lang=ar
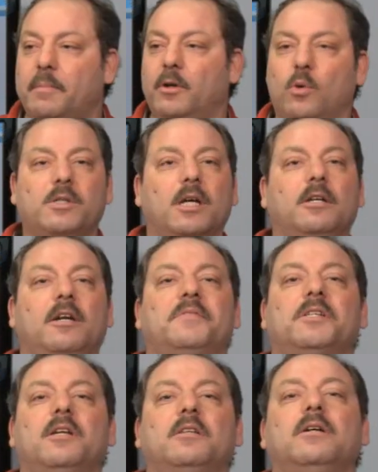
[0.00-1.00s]
بنوصل
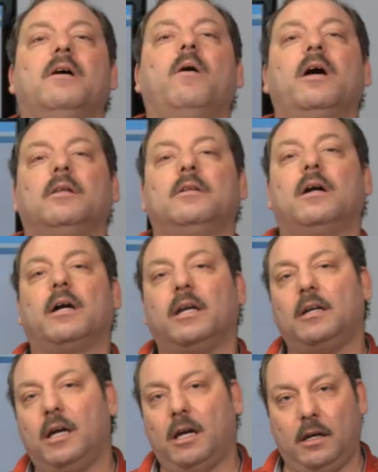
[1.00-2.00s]
لنفس النتيجه وهي الدرجه
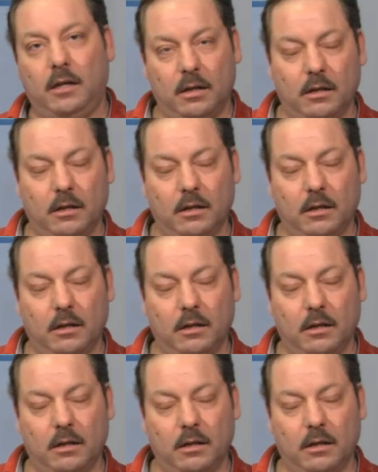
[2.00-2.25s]
النهائيه